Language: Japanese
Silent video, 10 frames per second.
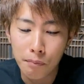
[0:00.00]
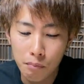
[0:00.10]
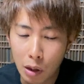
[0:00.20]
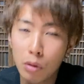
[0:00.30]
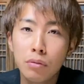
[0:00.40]

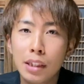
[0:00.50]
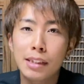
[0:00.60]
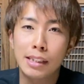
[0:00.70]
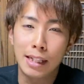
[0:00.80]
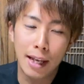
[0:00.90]
まあ、この2つ
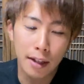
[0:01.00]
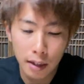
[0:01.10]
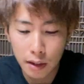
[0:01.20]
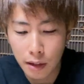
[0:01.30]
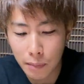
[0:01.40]
ですね
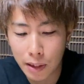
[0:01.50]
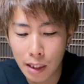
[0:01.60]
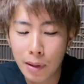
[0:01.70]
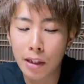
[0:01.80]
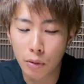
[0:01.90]

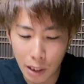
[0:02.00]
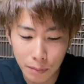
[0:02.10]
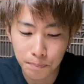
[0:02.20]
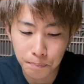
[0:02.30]
デメリットは